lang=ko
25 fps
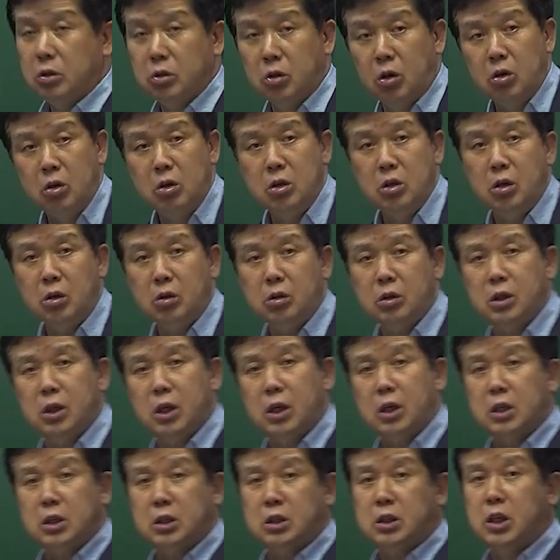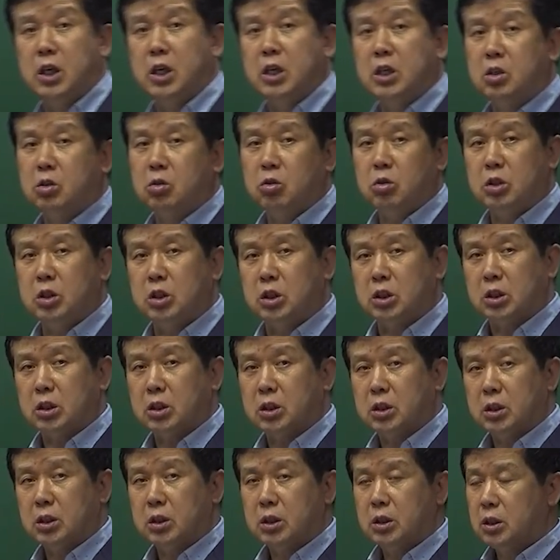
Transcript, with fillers: 열역학 제기조칙